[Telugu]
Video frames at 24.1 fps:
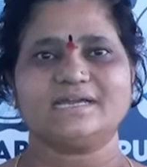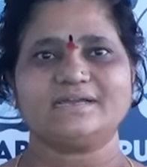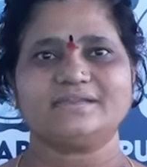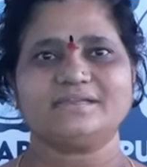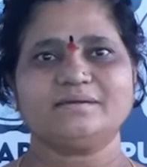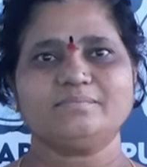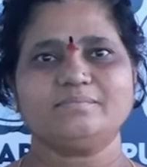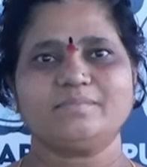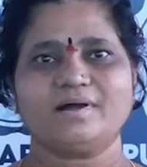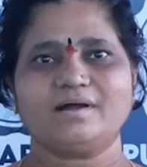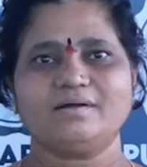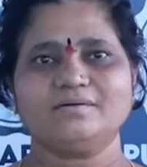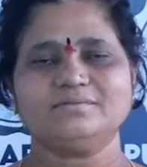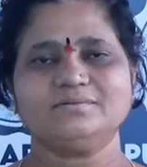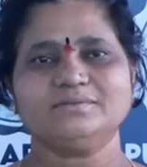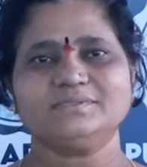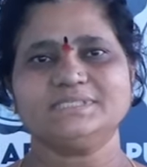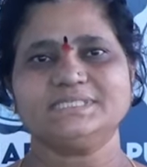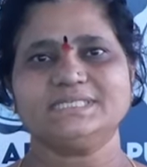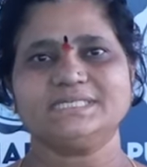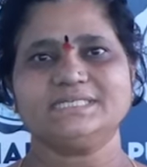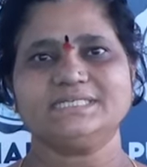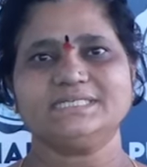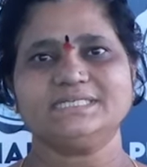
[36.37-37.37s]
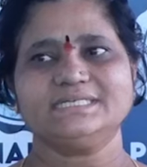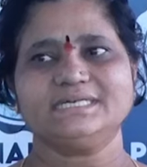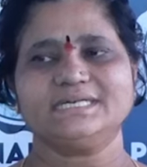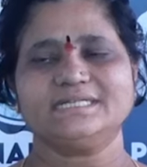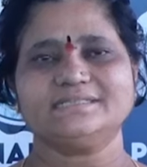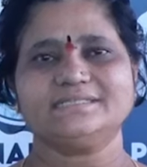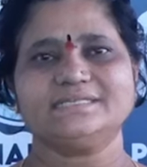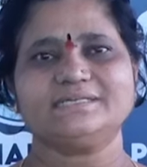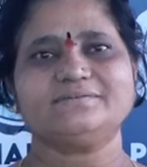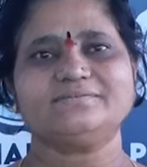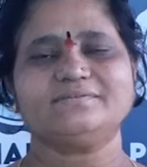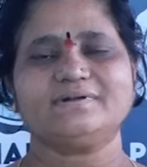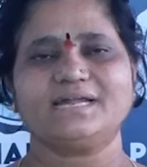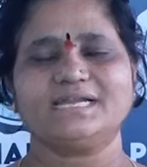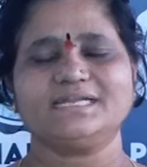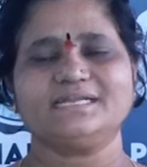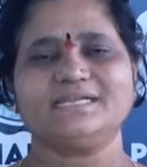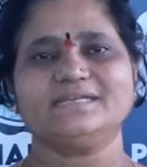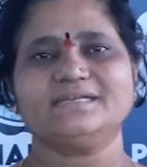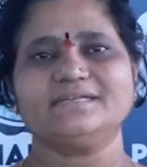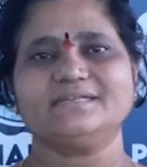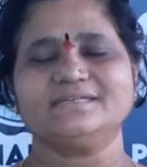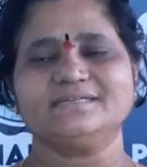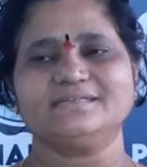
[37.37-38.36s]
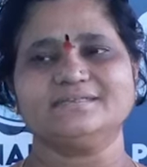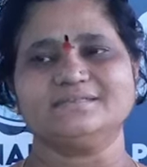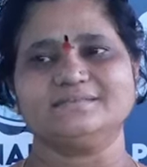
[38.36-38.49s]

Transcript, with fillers: చాలా బాగుందండి అందరు వాడండి